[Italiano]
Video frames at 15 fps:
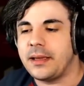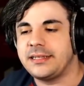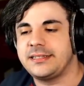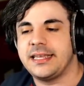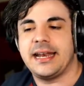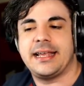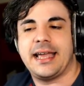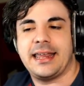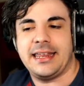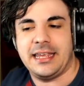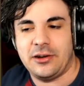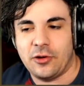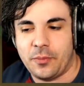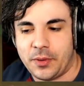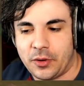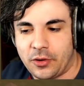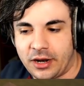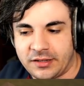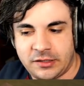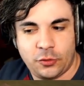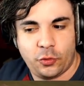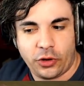essere carino per ora
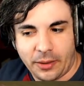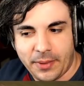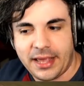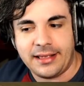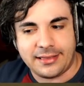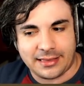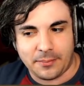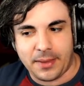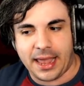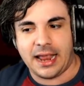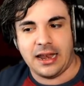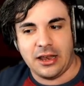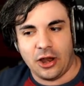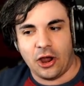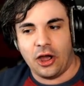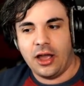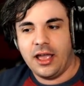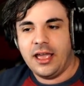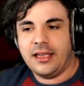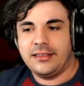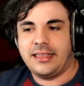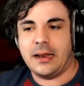Sicuramente meglio
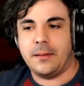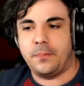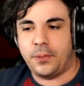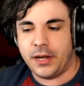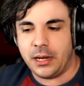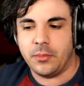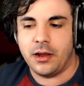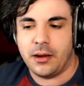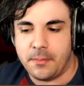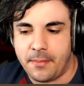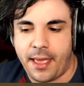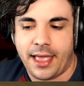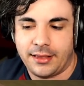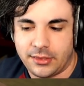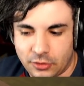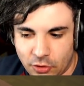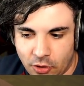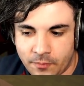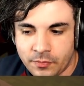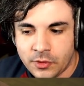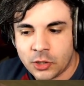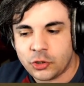del primo
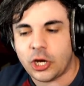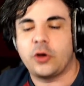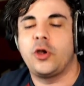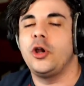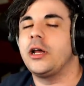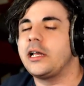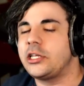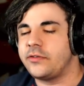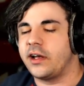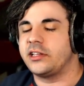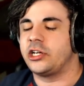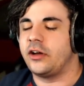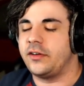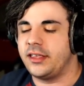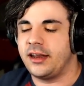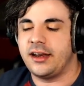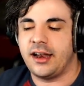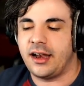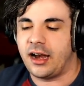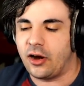elmetto Cioè quello che ci faceva vedere nella